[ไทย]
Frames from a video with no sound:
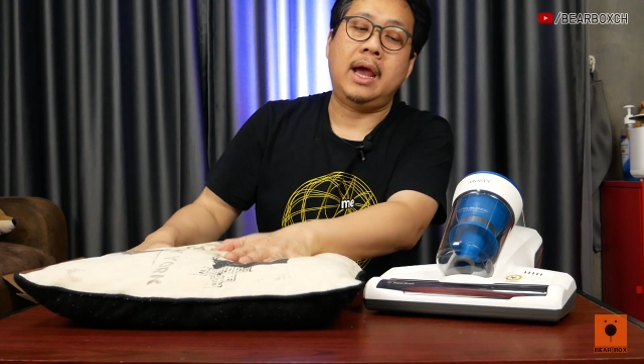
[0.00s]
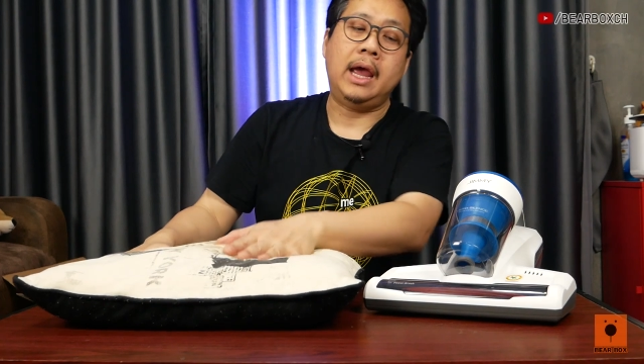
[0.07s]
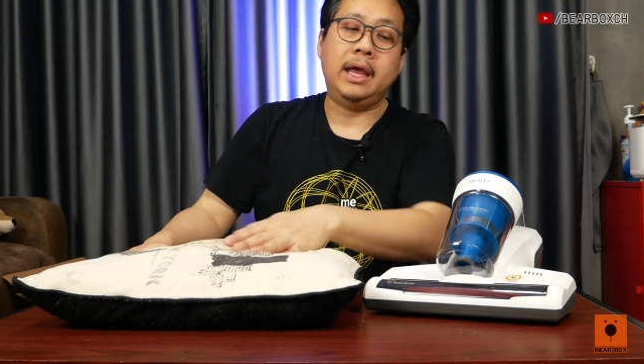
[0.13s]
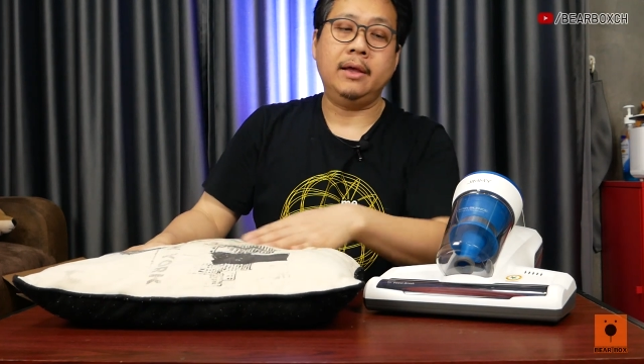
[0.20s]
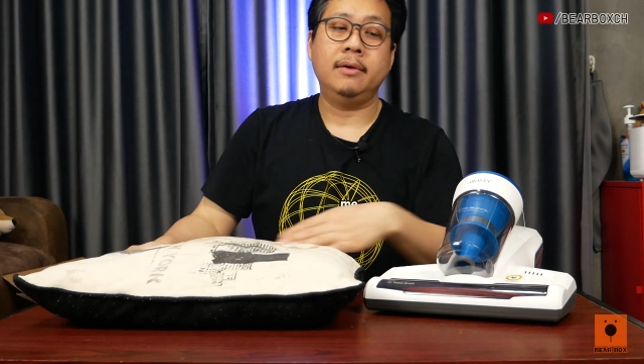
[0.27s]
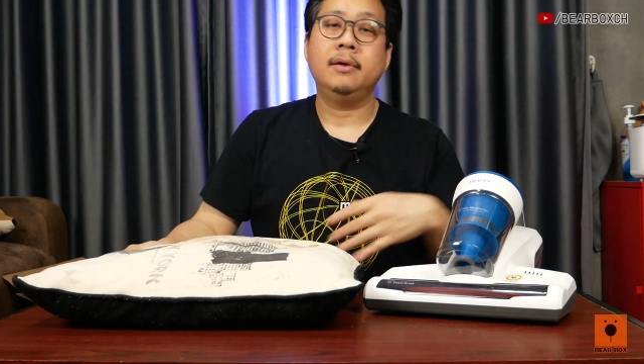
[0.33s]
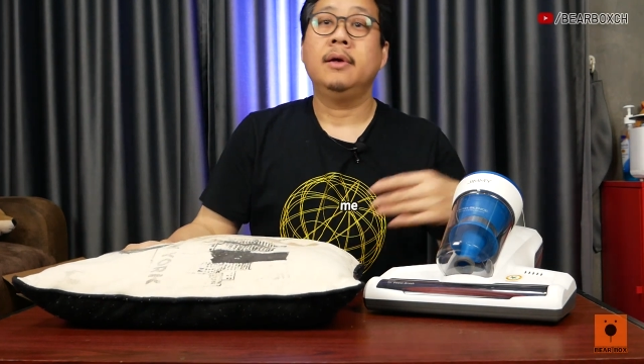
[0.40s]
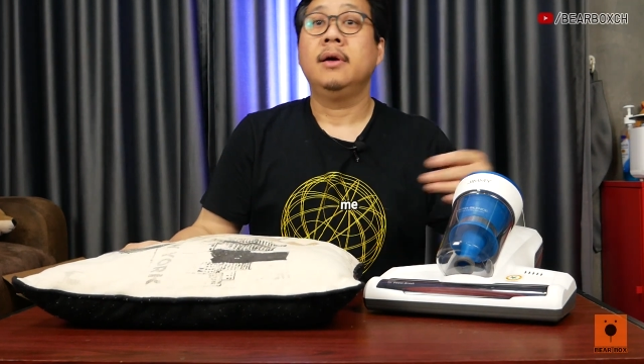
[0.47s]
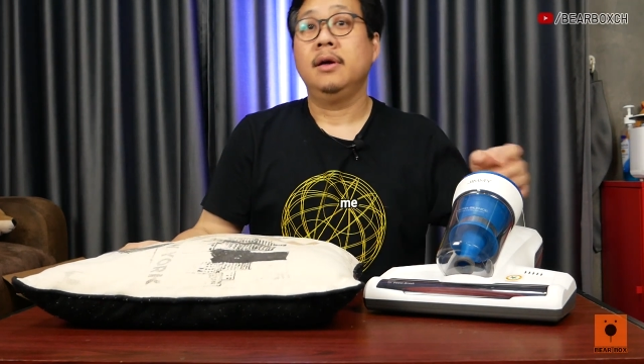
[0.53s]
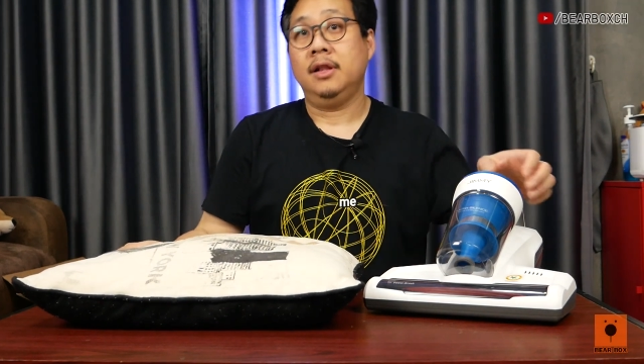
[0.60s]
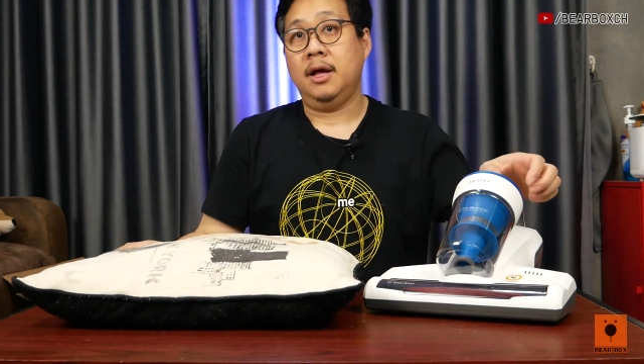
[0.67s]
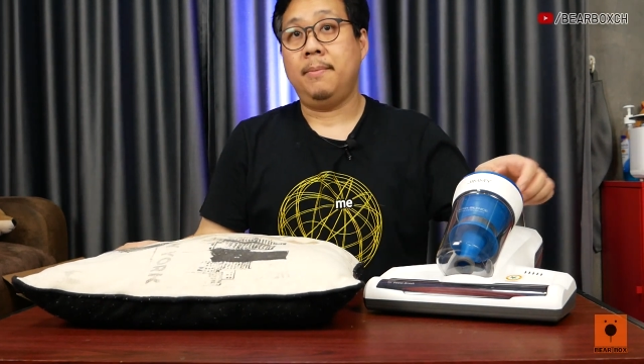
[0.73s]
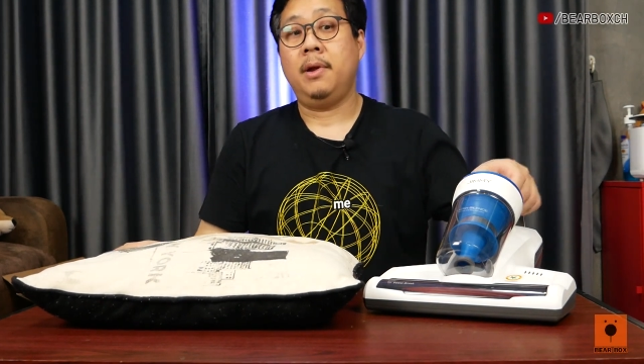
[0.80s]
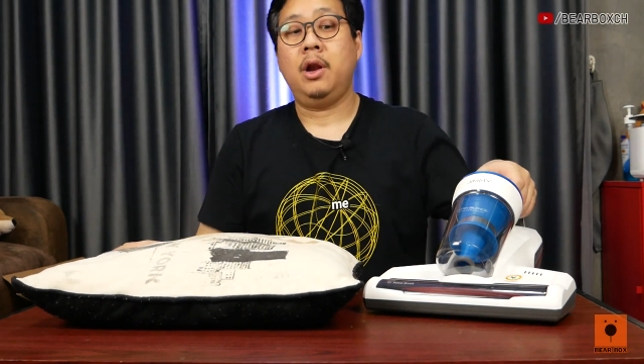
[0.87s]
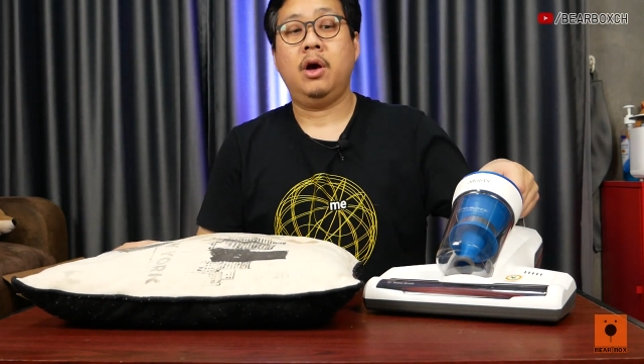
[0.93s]
น
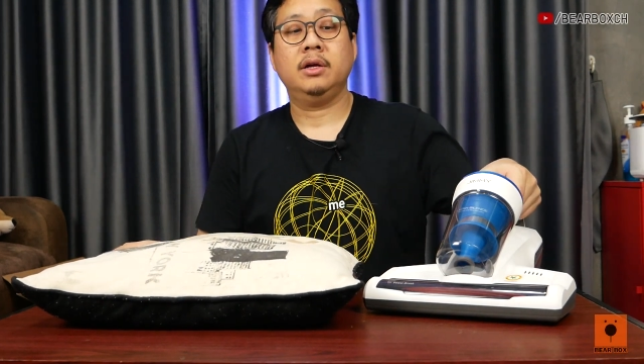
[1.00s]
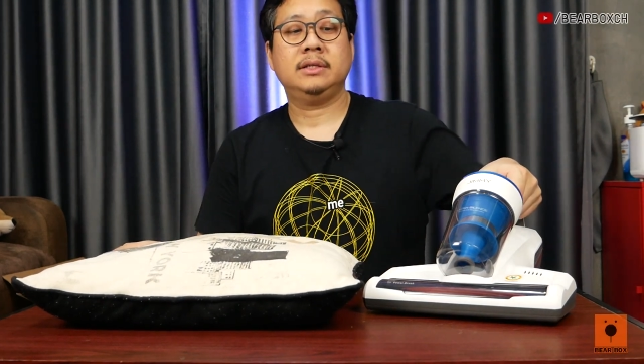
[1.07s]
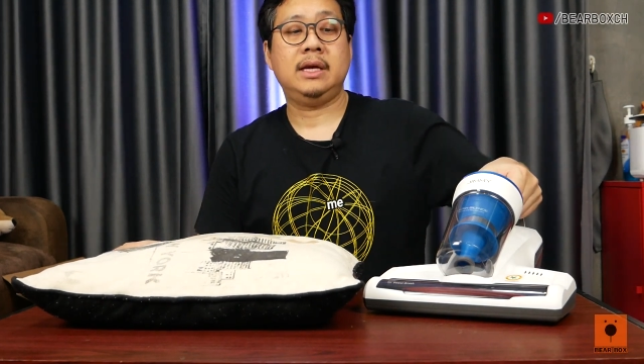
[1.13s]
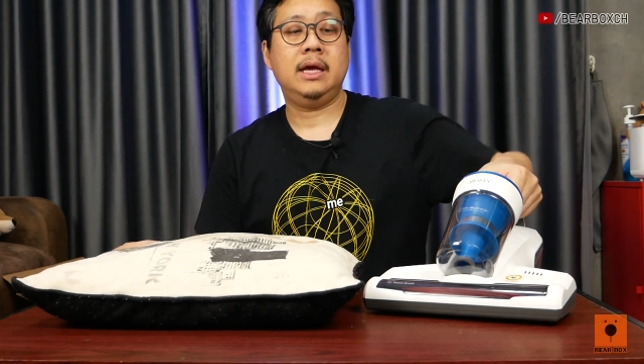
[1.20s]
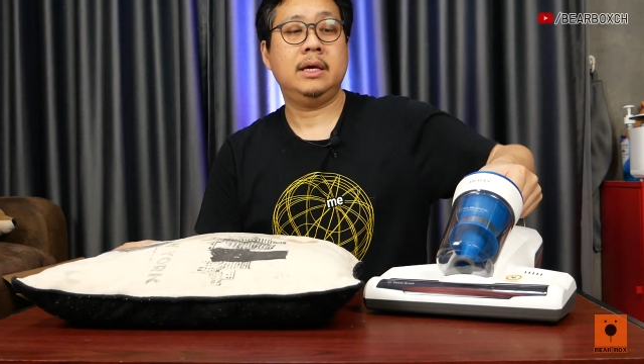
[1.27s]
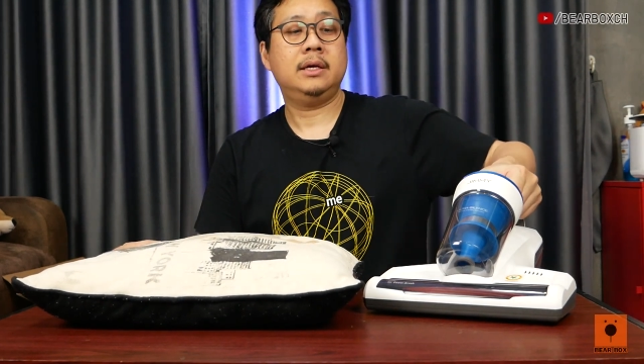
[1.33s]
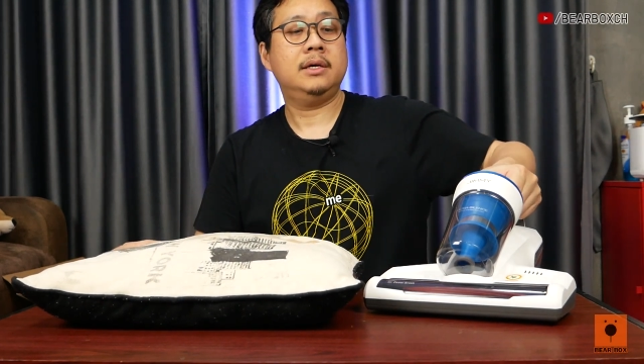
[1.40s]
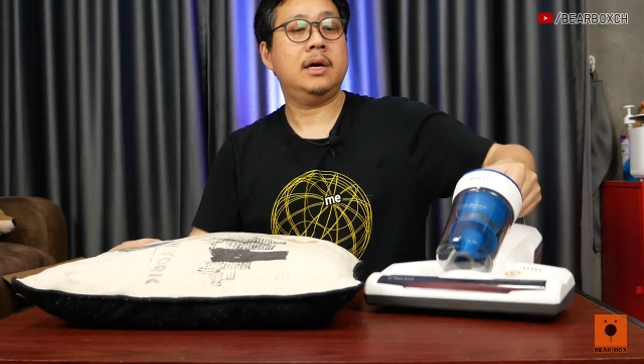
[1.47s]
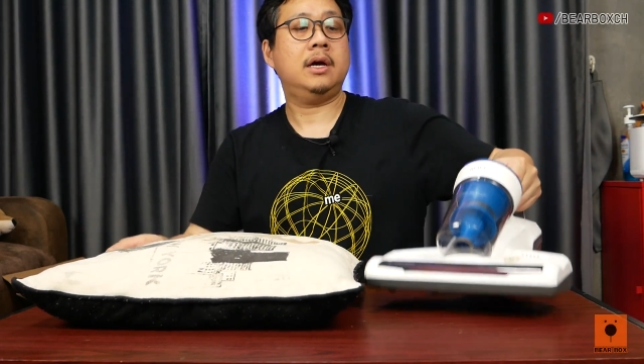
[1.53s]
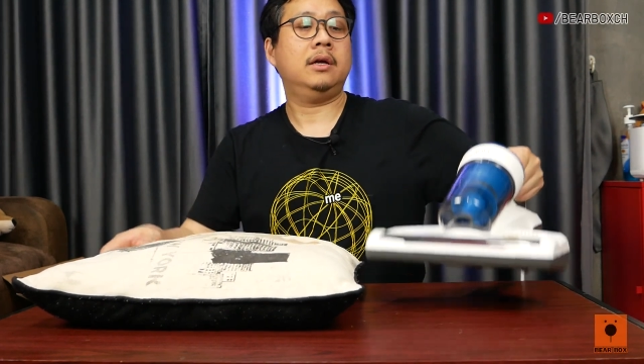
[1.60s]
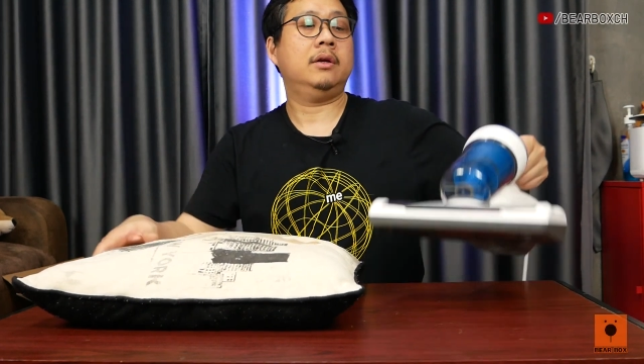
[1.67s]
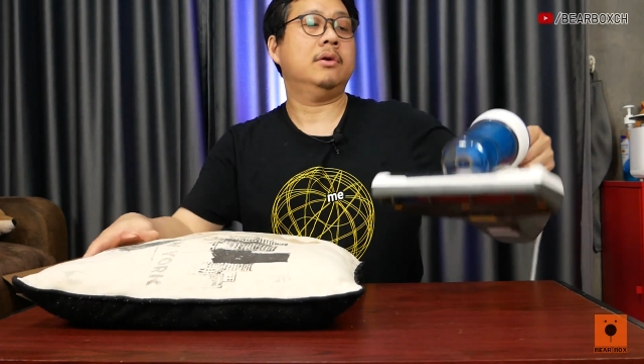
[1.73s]
เรามาลองใช้เครื่อง